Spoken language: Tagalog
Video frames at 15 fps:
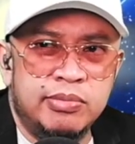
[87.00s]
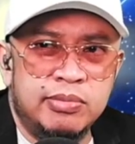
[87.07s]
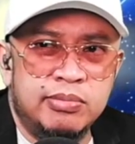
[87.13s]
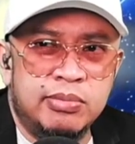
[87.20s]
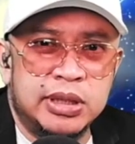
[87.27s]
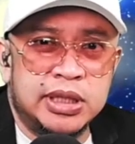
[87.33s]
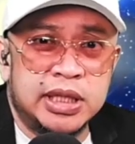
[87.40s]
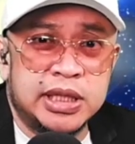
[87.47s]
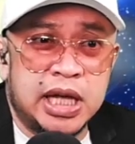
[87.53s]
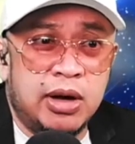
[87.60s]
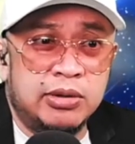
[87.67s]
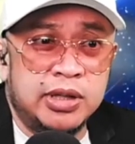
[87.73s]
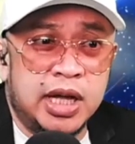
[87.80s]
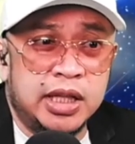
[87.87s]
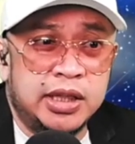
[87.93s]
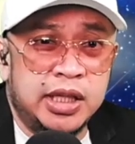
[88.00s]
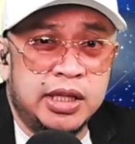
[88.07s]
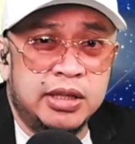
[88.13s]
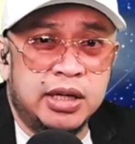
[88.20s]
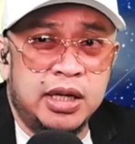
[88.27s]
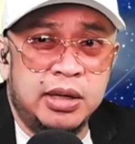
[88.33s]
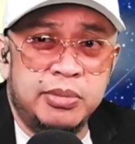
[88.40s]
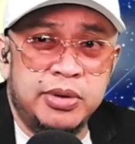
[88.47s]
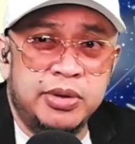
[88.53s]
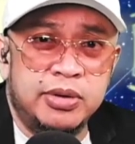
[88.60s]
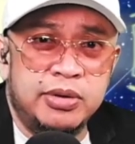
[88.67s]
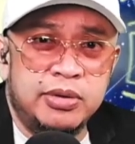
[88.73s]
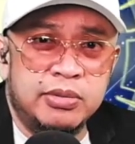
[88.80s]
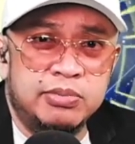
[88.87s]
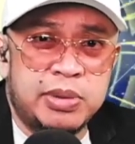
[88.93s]
matatawag nating, alam mo
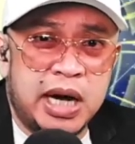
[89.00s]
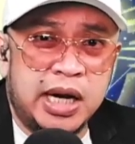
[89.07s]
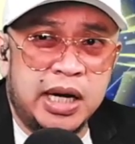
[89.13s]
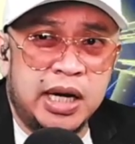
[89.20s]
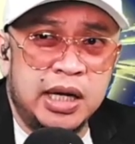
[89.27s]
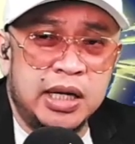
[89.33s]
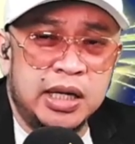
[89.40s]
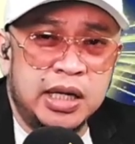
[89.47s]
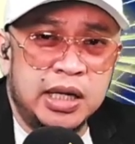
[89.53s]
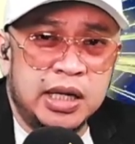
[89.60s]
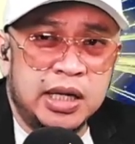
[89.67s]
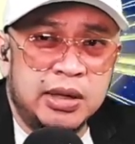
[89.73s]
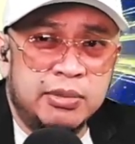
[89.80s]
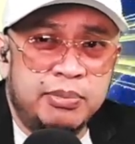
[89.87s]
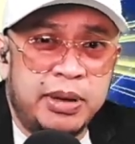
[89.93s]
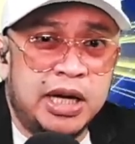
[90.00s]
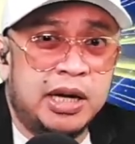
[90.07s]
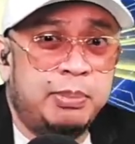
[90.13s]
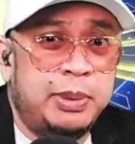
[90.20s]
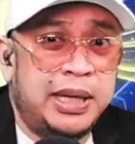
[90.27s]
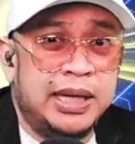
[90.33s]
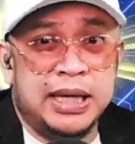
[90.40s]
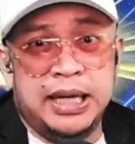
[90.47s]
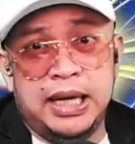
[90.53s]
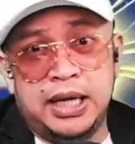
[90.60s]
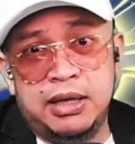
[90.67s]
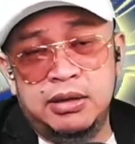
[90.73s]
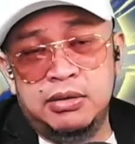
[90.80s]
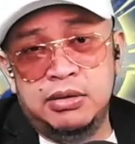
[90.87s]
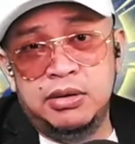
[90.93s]
yon yung parang pera-pera
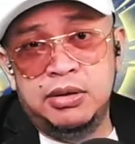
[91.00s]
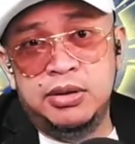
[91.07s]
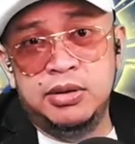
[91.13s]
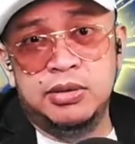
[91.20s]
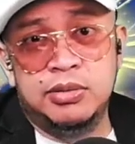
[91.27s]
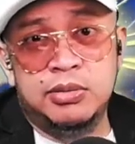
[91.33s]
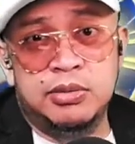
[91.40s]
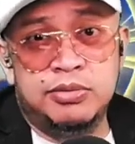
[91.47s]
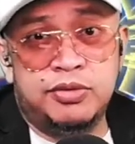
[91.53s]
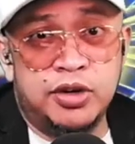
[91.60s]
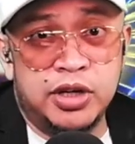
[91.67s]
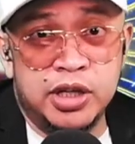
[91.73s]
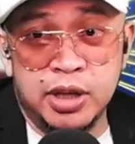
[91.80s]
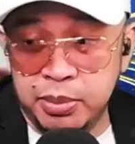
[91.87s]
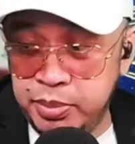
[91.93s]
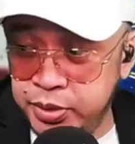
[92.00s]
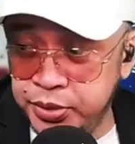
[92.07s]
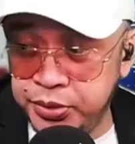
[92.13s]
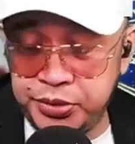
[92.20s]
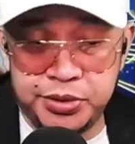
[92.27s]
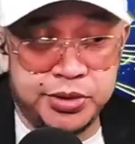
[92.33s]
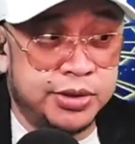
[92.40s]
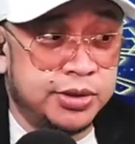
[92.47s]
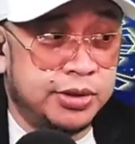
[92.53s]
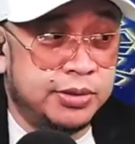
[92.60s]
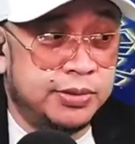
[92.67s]
lang. Yung for the views.